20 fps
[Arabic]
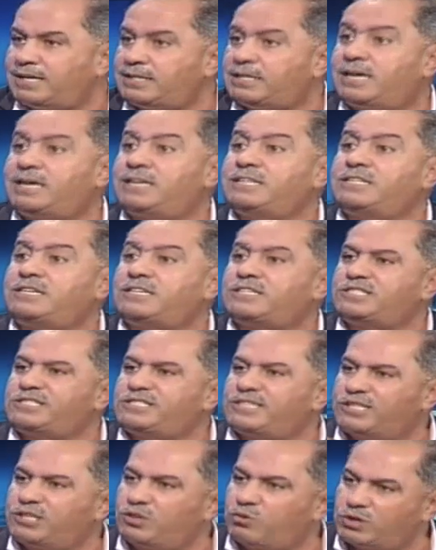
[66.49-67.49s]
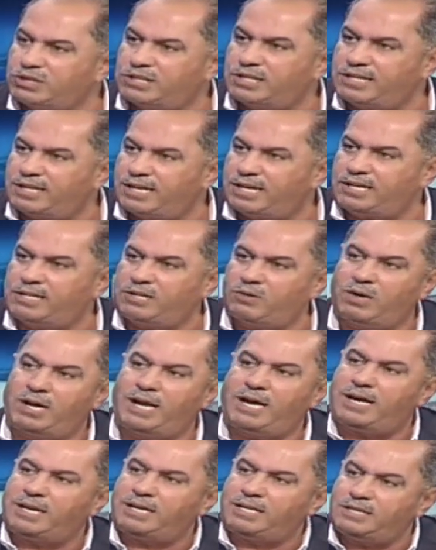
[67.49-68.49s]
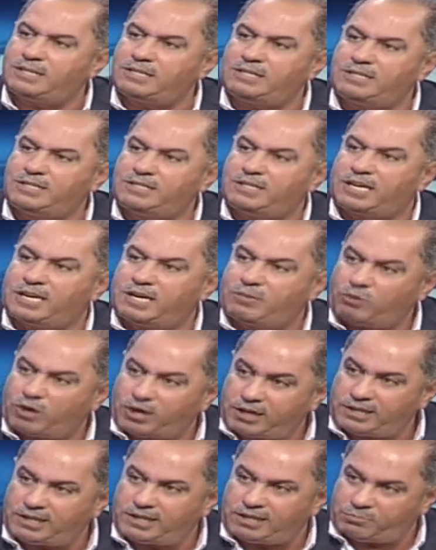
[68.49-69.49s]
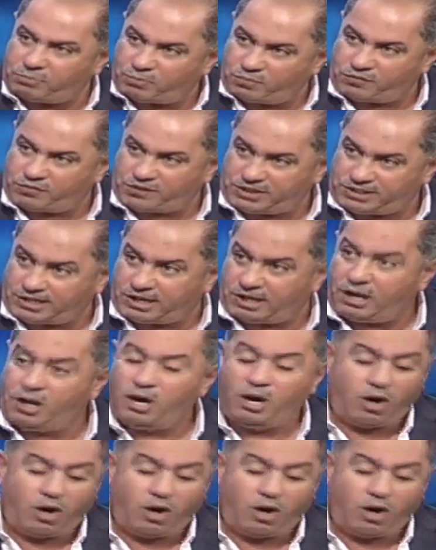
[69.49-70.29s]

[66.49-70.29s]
اداره الاقتصاد الوطني يعني ولا اعني اداره معينه بمفردها